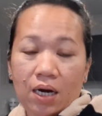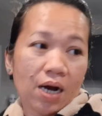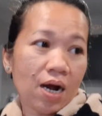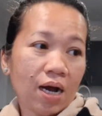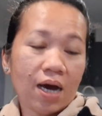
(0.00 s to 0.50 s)

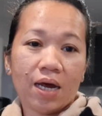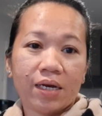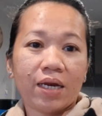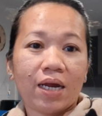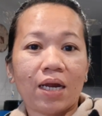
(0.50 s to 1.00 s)
ang akala
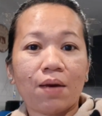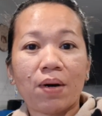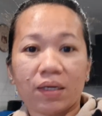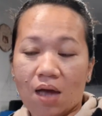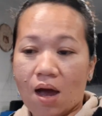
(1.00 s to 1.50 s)
ni Neil,
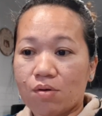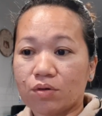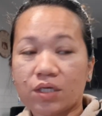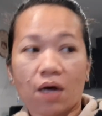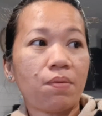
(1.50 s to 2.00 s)
ibang tao,
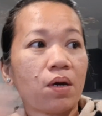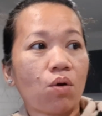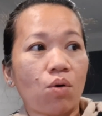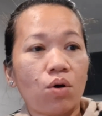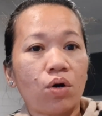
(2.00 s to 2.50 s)
sabi
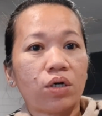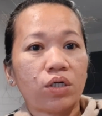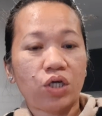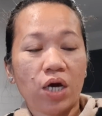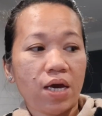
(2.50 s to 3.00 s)
ko,
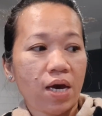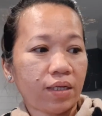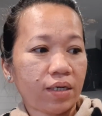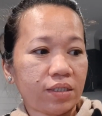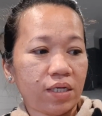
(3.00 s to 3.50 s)
siya yan
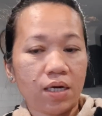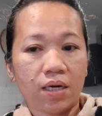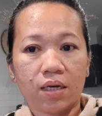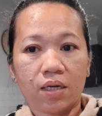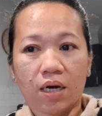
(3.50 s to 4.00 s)

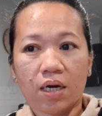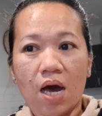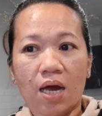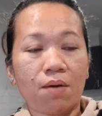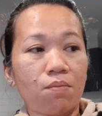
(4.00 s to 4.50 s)
kasi
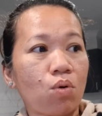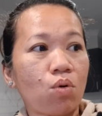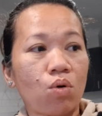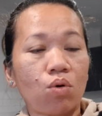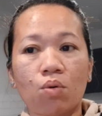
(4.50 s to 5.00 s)
nakialam ko,
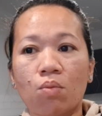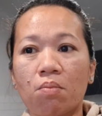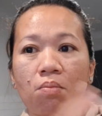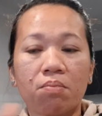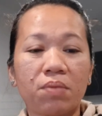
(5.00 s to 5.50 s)

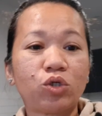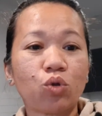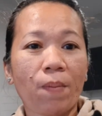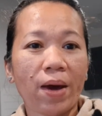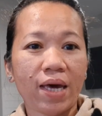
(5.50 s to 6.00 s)
medyo
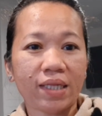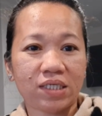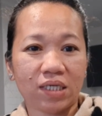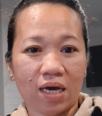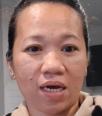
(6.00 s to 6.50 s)
payat
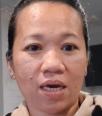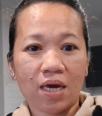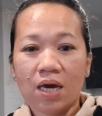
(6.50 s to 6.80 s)
siya eh.